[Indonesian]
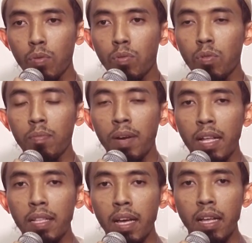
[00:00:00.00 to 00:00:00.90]
untuk
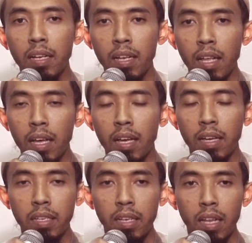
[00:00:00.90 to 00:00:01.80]
mengatakan
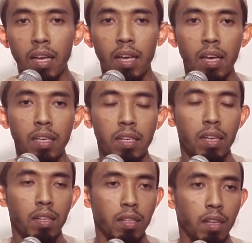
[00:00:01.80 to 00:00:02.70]
la ilaha
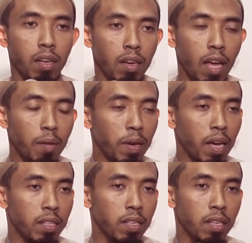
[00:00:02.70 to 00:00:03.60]
illallah apa
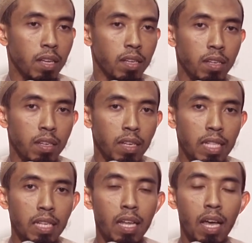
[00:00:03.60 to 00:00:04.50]
artinya
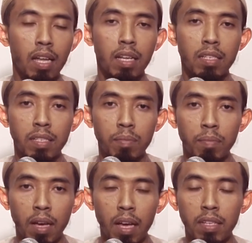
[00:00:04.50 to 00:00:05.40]
tidak ada
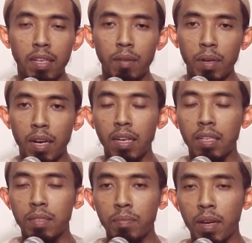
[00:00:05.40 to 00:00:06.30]
sesembahan yang berhak
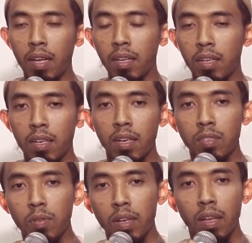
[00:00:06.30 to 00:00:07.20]
disembah
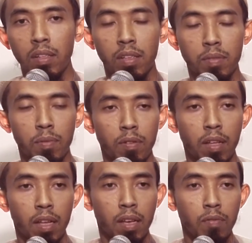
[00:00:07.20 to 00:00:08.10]
kecuali Allah
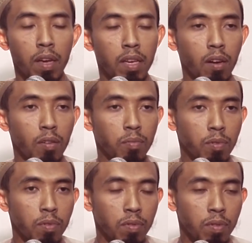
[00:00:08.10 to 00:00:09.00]
SWT wahai
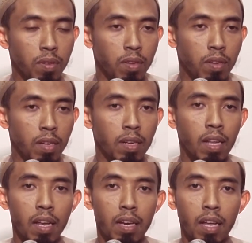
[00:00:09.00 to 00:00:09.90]
kaumku
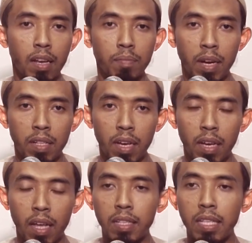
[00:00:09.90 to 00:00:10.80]
hendaklah kalian
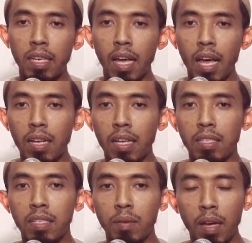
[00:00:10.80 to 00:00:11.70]
mengatakan tidak ada
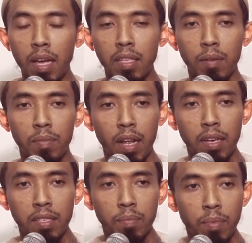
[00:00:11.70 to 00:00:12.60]
sesembahan yang
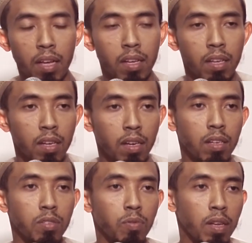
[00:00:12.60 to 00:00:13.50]
berhak disembah
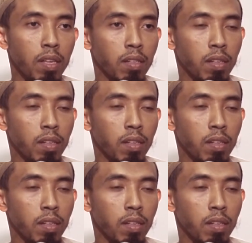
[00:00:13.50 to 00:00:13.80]
kecuali